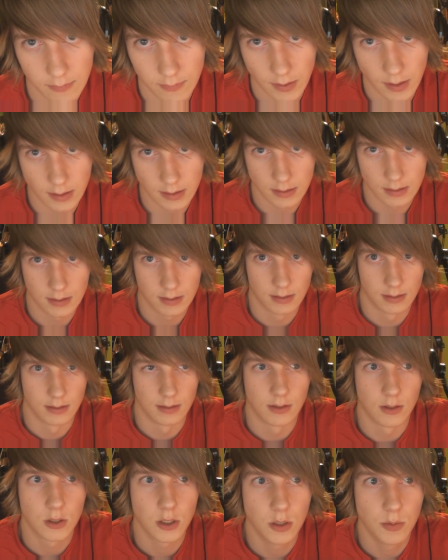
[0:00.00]
Więc
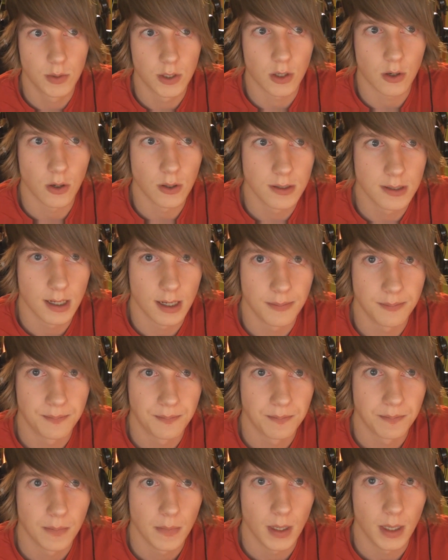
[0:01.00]
y, doszliśmy do końca
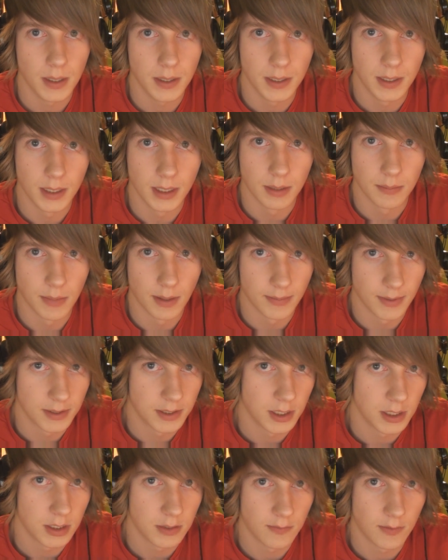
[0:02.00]
i mam
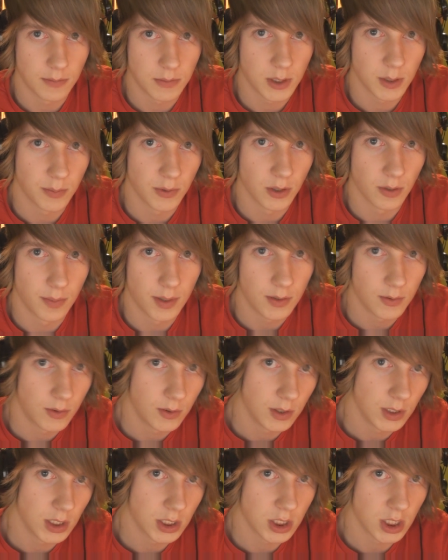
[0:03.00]
nadzieję, że Wam się
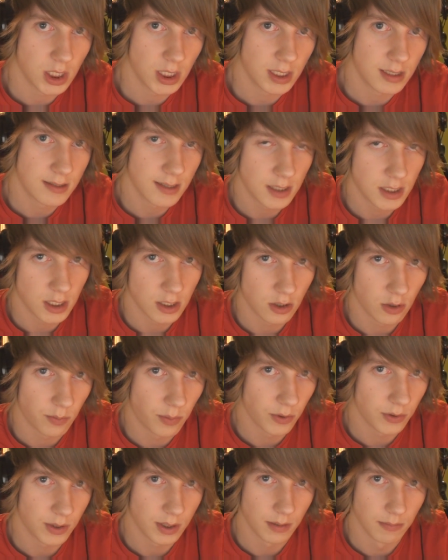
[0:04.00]
podobało i jeżeli chcecie, to
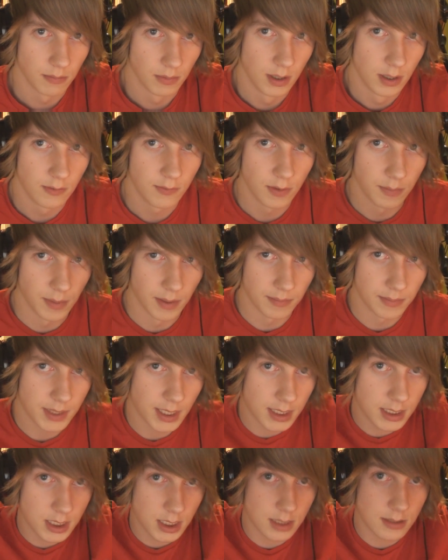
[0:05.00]
pod tym filmem
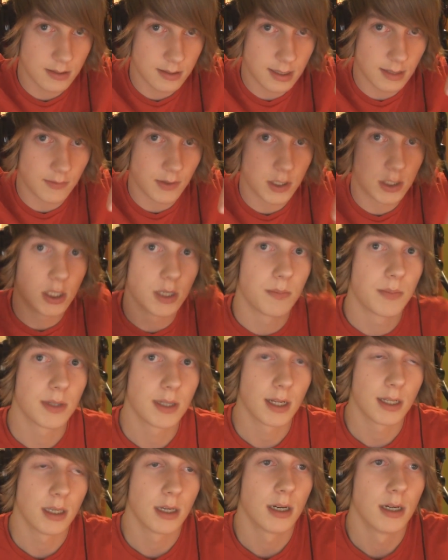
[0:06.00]
także zostawiajcie
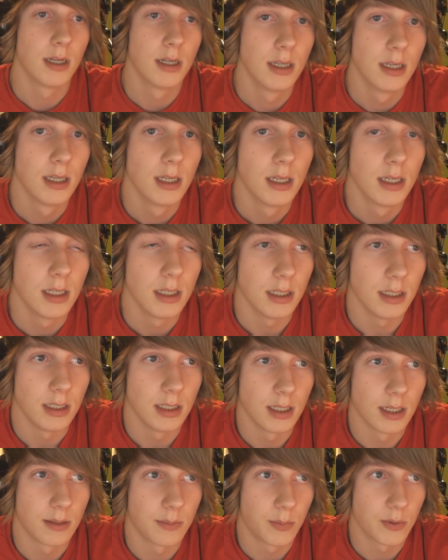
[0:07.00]
pytania
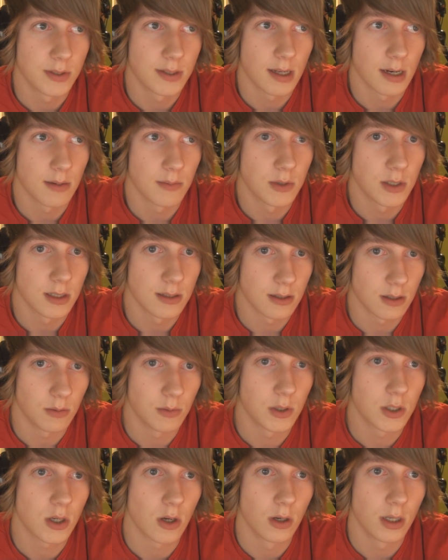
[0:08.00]
i ja postaram się
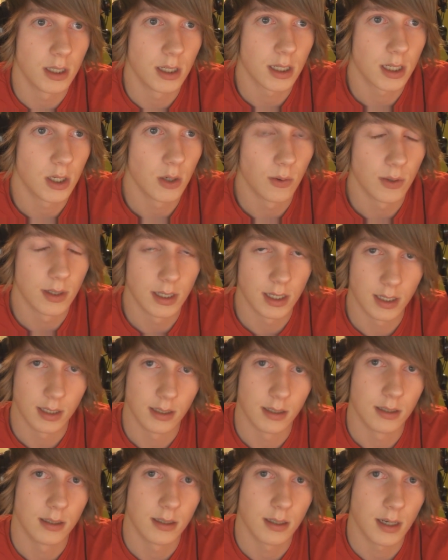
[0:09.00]
zrobić kolejne Q&A,
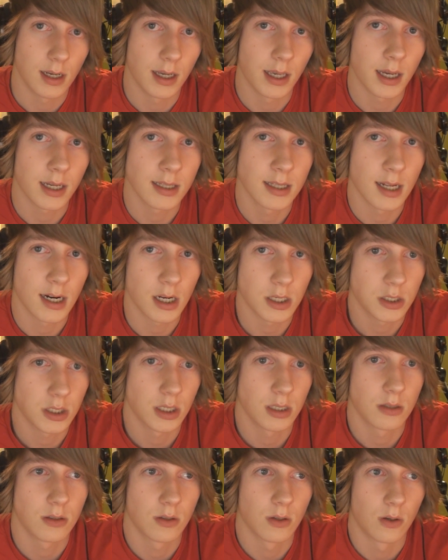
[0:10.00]
a jak na
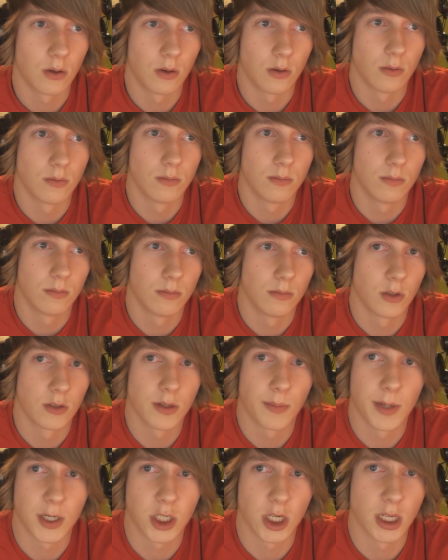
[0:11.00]
razie to do
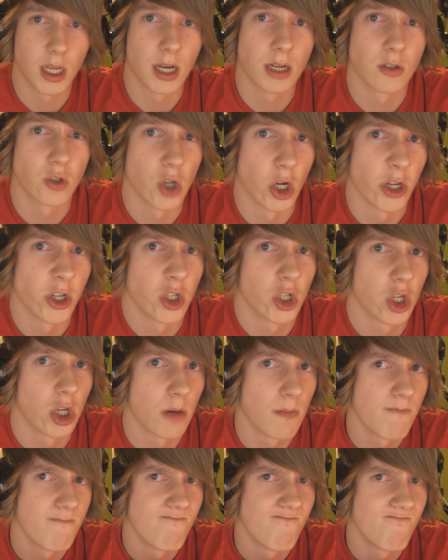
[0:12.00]
zobaczenia, cześć!